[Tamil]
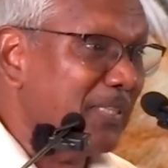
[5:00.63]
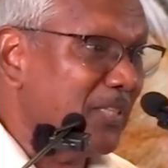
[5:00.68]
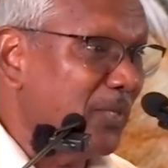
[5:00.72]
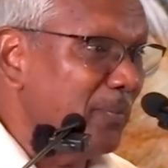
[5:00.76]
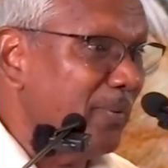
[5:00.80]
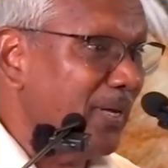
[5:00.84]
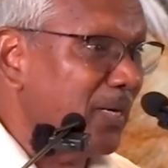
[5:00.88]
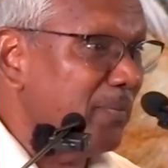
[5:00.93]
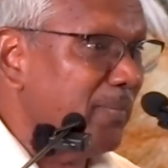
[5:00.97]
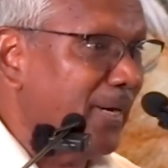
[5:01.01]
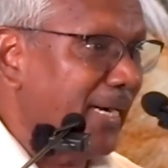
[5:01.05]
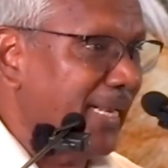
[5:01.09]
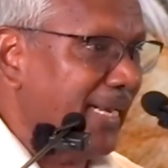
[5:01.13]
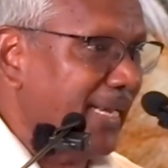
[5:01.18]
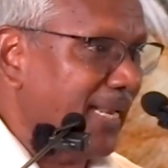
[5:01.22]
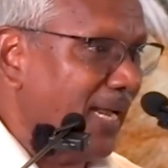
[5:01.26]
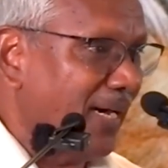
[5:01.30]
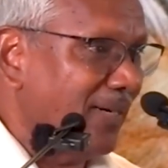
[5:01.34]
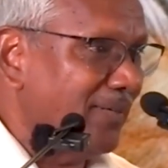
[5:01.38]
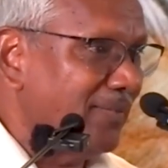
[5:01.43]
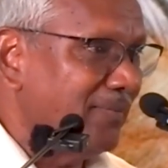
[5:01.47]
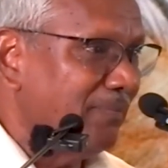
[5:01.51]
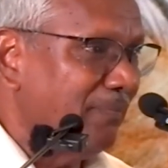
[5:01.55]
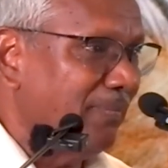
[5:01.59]
பத்து பேர்
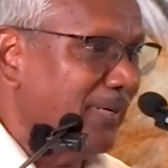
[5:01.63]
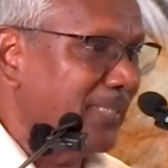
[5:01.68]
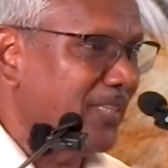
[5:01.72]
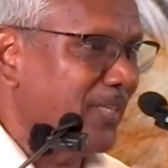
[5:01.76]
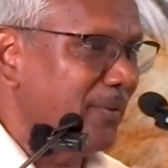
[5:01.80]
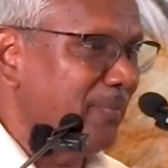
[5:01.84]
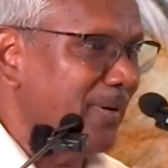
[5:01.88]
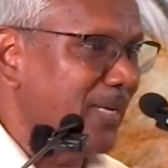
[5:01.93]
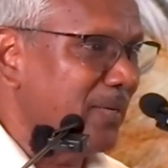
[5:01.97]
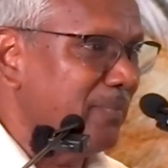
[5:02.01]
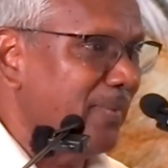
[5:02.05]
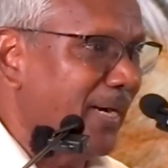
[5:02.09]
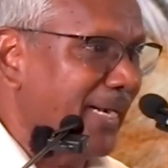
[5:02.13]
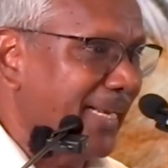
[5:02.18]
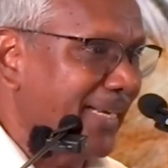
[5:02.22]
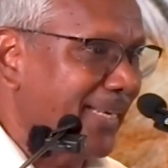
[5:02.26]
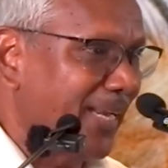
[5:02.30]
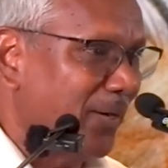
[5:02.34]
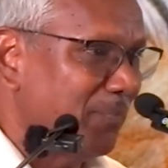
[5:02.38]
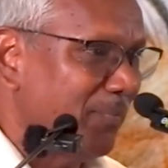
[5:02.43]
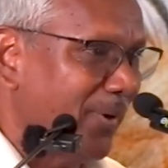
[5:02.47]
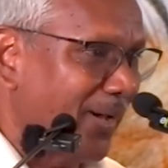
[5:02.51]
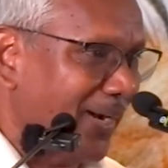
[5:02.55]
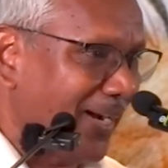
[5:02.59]
மாட்டிக்கிட்டான் பத்து பேர்
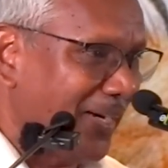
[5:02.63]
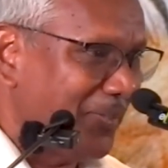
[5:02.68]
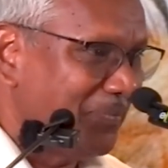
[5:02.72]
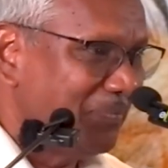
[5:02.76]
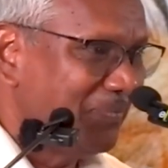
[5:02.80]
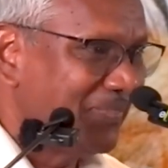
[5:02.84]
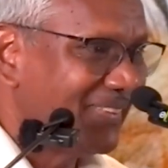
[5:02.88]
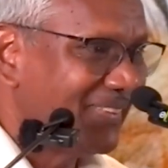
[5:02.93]
மாட்டிக்கிட்டான் பாரு